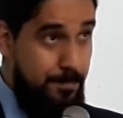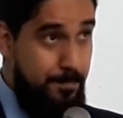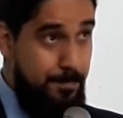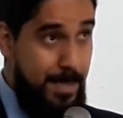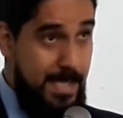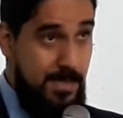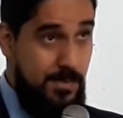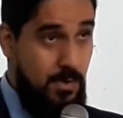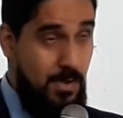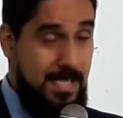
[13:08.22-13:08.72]

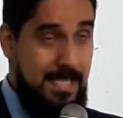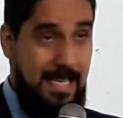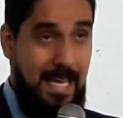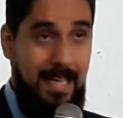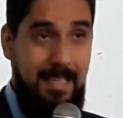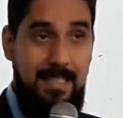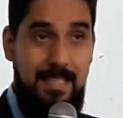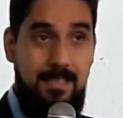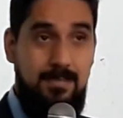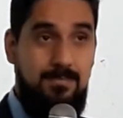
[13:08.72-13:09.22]
pessoas que
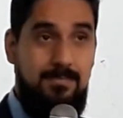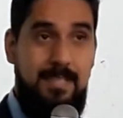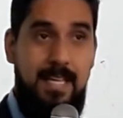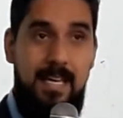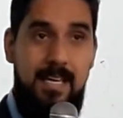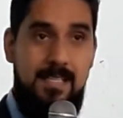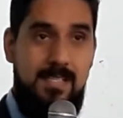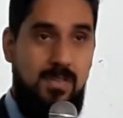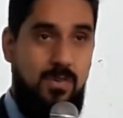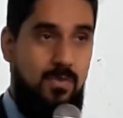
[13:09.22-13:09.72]
ainda não
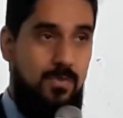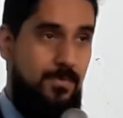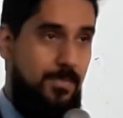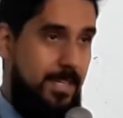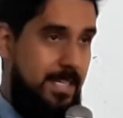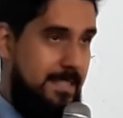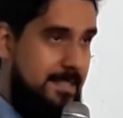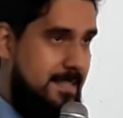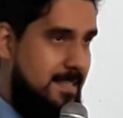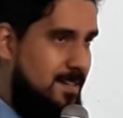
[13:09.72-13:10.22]
têm essa
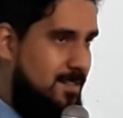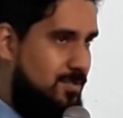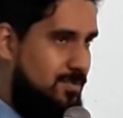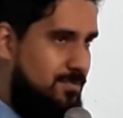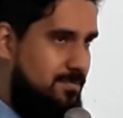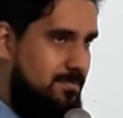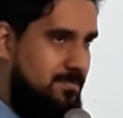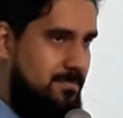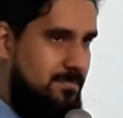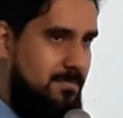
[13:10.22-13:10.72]
convicção.
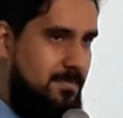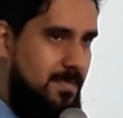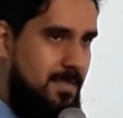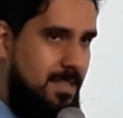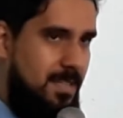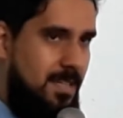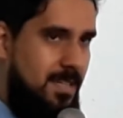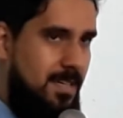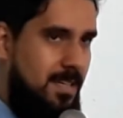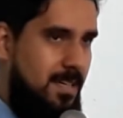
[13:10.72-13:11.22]

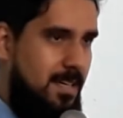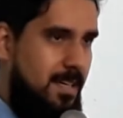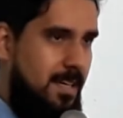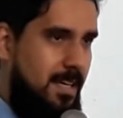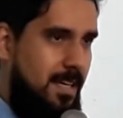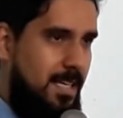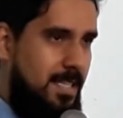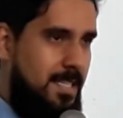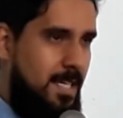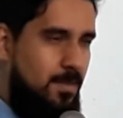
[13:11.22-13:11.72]

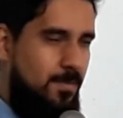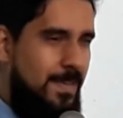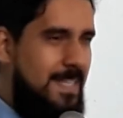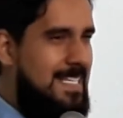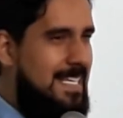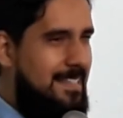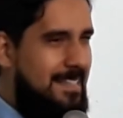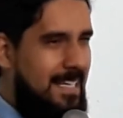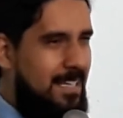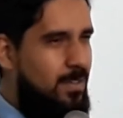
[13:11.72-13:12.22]
E
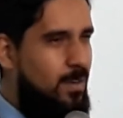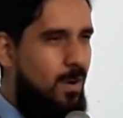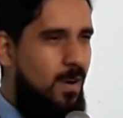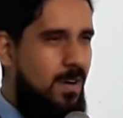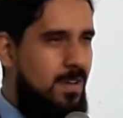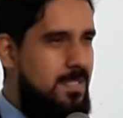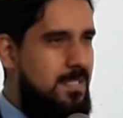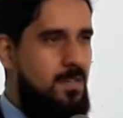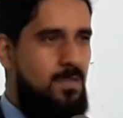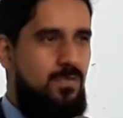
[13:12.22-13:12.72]
talvez até
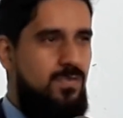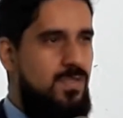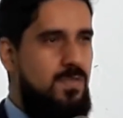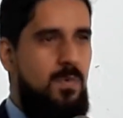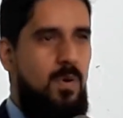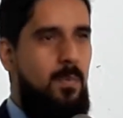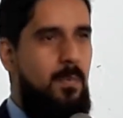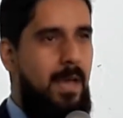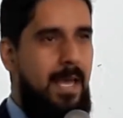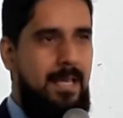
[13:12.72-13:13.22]
nós, em alguns
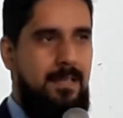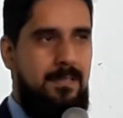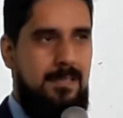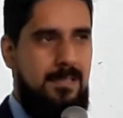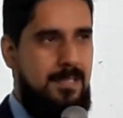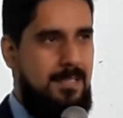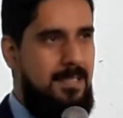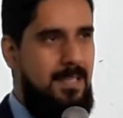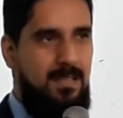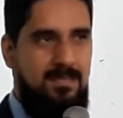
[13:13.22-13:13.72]

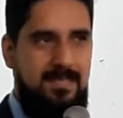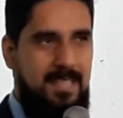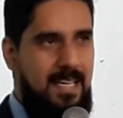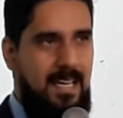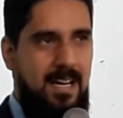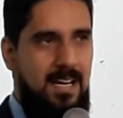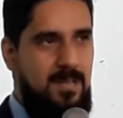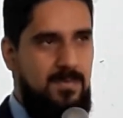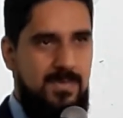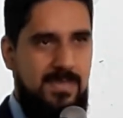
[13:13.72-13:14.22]
momentos, não
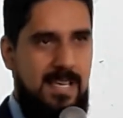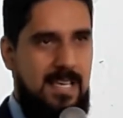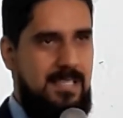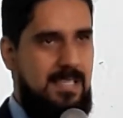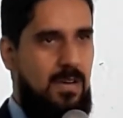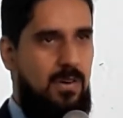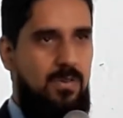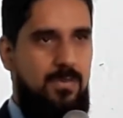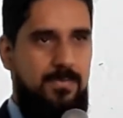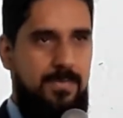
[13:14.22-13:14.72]
tenhamos
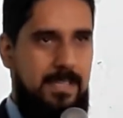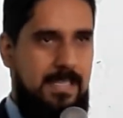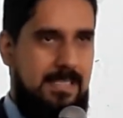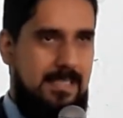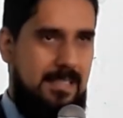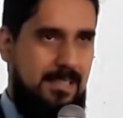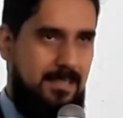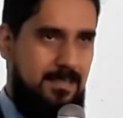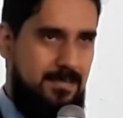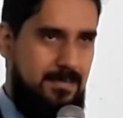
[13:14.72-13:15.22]
essa
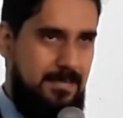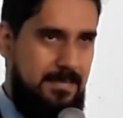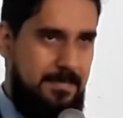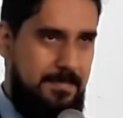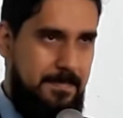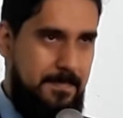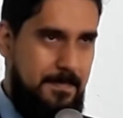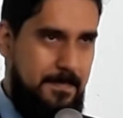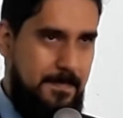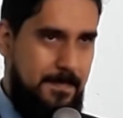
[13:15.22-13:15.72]
convicção.
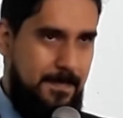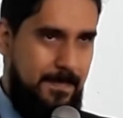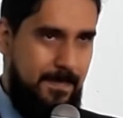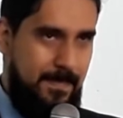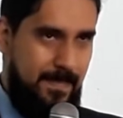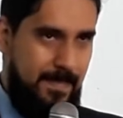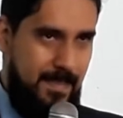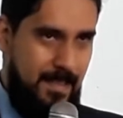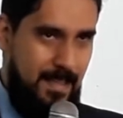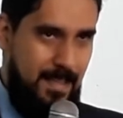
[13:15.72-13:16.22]

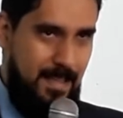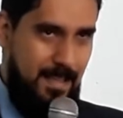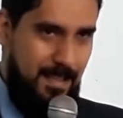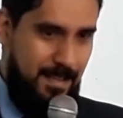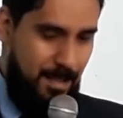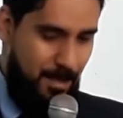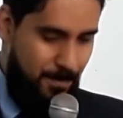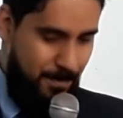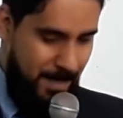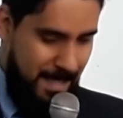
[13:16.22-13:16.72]

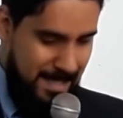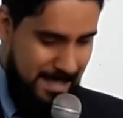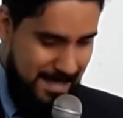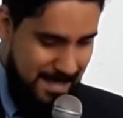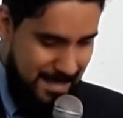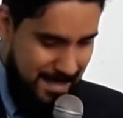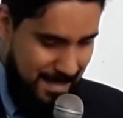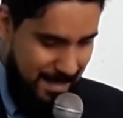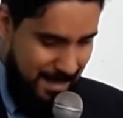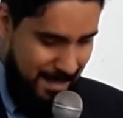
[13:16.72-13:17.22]

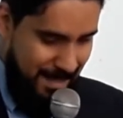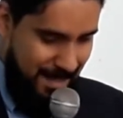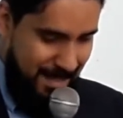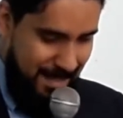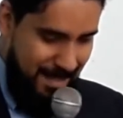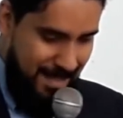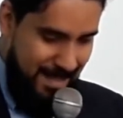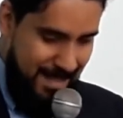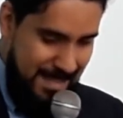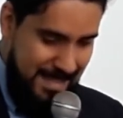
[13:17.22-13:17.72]
Talvez
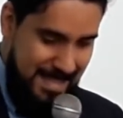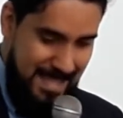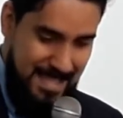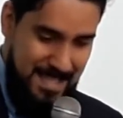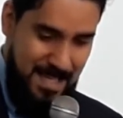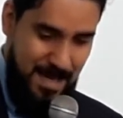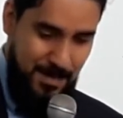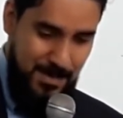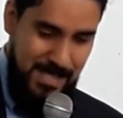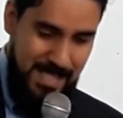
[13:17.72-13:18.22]

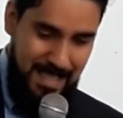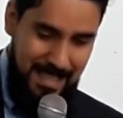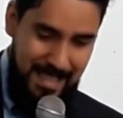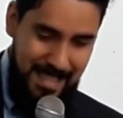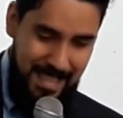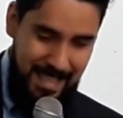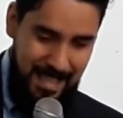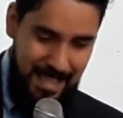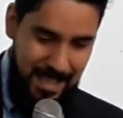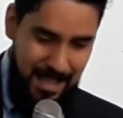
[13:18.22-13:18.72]
estejamos
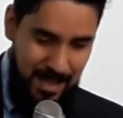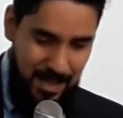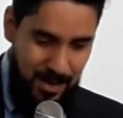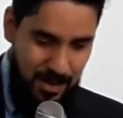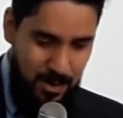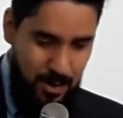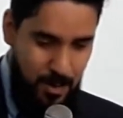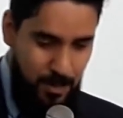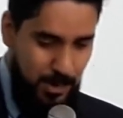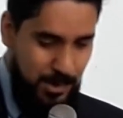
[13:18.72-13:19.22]
ali
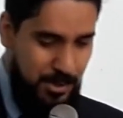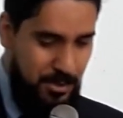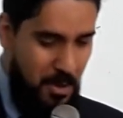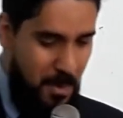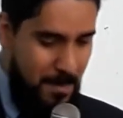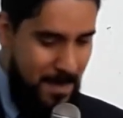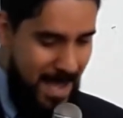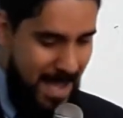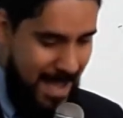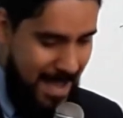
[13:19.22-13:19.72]
como
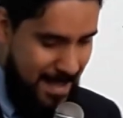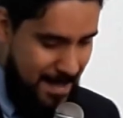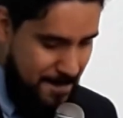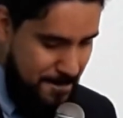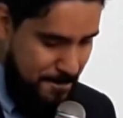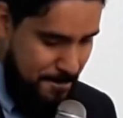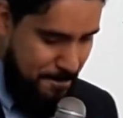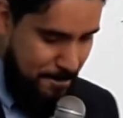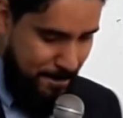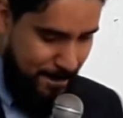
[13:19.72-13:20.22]
Tomé,
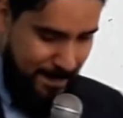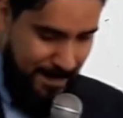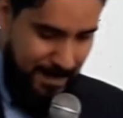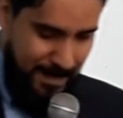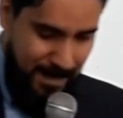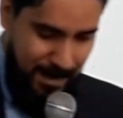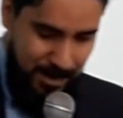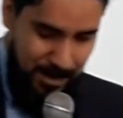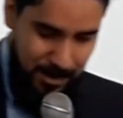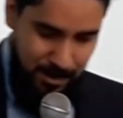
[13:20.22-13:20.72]

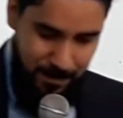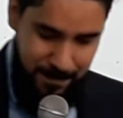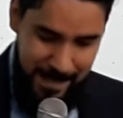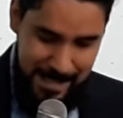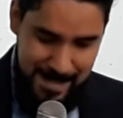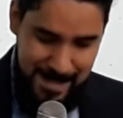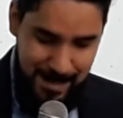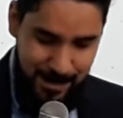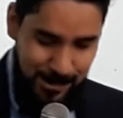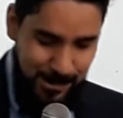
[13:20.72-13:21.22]
no
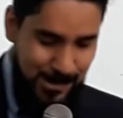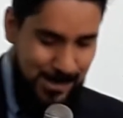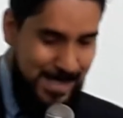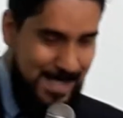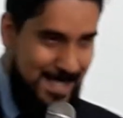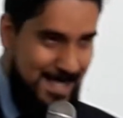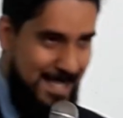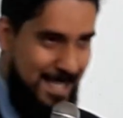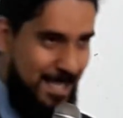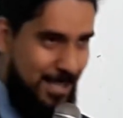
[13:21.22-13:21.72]
versículo
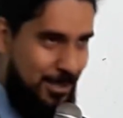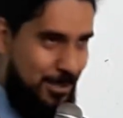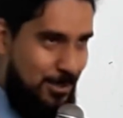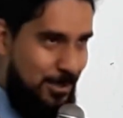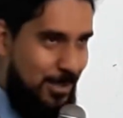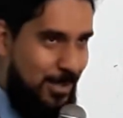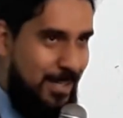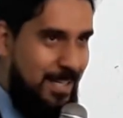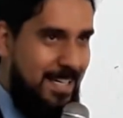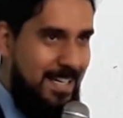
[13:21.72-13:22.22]

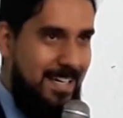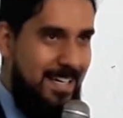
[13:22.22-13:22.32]
5,